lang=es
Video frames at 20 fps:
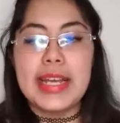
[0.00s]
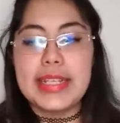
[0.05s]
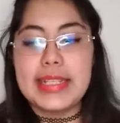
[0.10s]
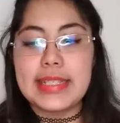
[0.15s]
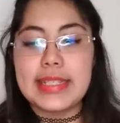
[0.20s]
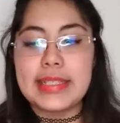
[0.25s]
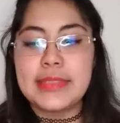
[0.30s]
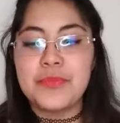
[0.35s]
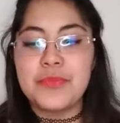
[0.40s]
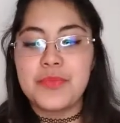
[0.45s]

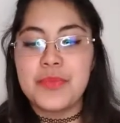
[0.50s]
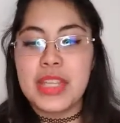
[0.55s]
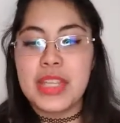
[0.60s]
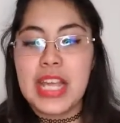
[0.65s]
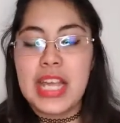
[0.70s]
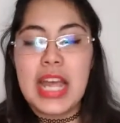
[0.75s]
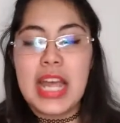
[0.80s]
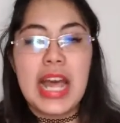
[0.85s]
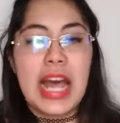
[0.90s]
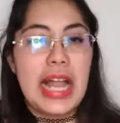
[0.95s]
es
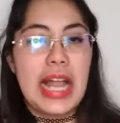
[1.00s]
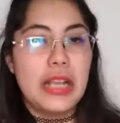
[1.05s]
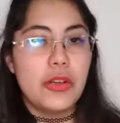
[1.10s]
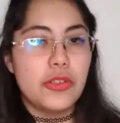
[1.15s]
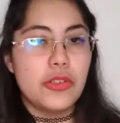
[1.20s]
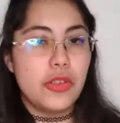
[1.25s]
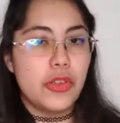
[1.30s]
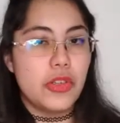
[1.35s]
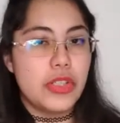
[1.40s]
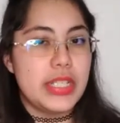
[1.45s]
algo
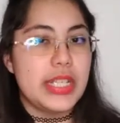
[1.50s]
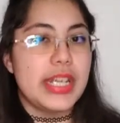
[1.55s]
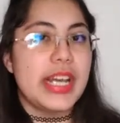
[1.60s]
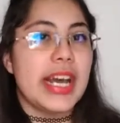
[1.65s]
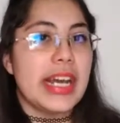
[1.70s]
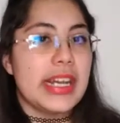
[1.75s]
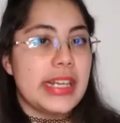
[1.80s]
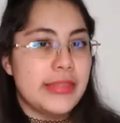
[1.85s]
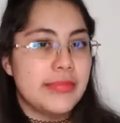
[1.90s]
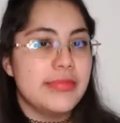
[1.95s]

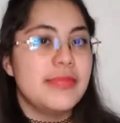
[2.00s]
tóxica.